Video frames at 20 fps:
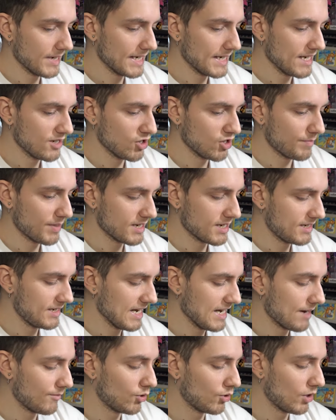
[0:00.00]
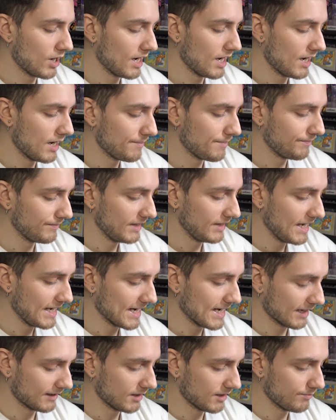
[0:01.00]
Adesso passiamo alle
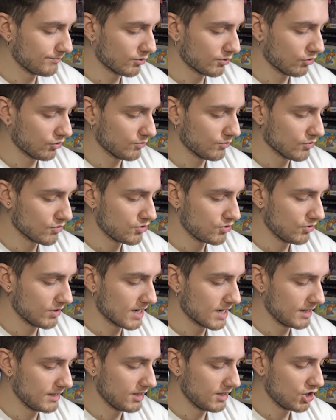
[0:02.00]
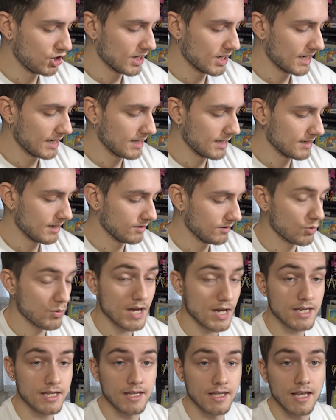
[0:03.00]
carte promozionali di Charizard,
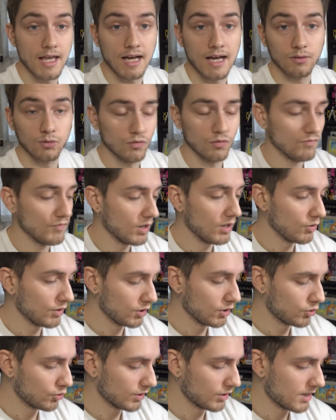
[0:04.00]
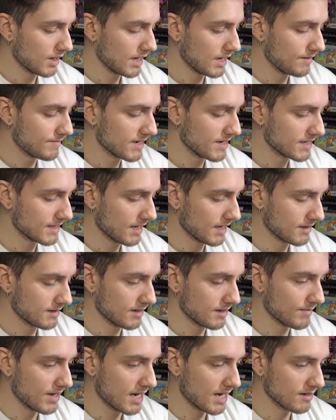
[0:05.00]
queste hanno un valore ancora
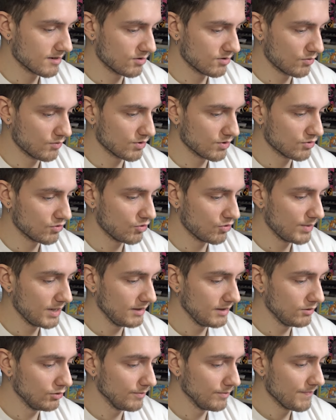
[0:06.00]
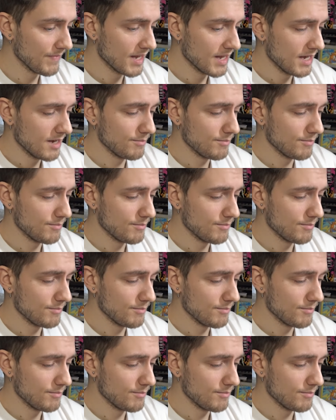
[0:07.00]
abbastanza basso in questo momento,